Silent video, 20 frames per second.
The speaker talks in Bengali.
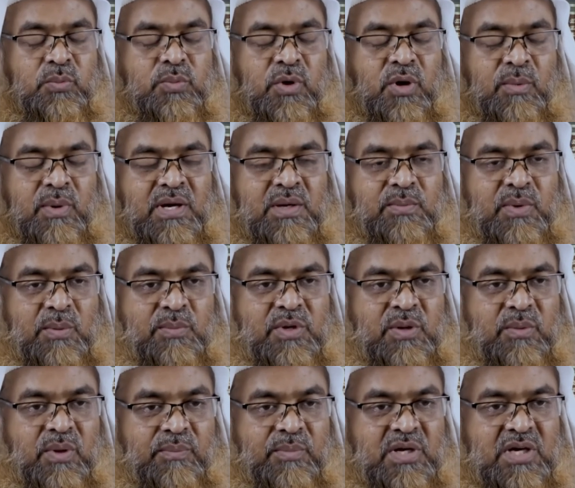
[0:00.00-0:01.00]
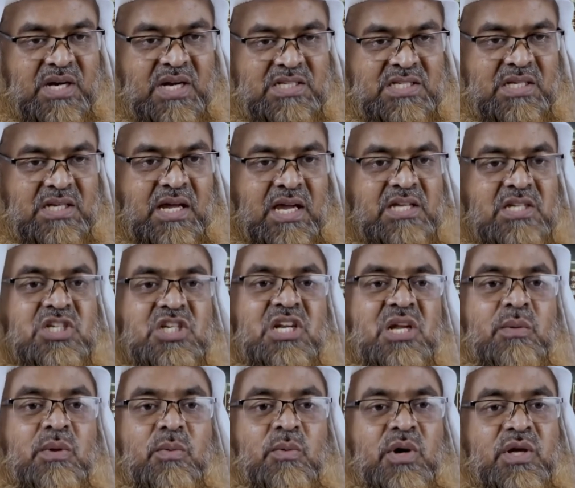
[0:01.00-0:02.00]
প্রমাণ আপনি আপনার কাছে নাই সেটা
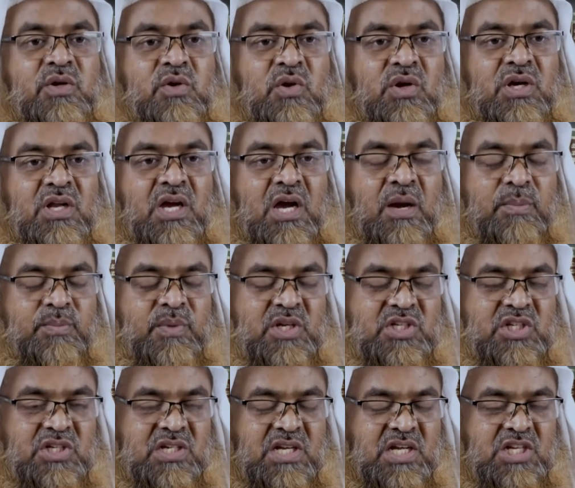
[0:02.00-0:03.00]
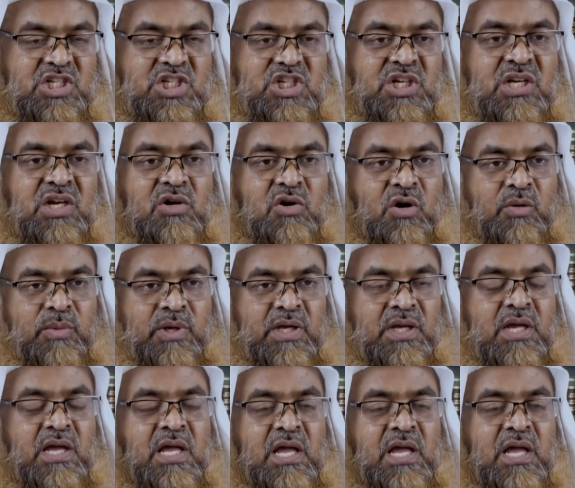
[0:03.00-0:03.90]
সেটা ব্যবহার করলে আপনার সেটা শির্ক হবে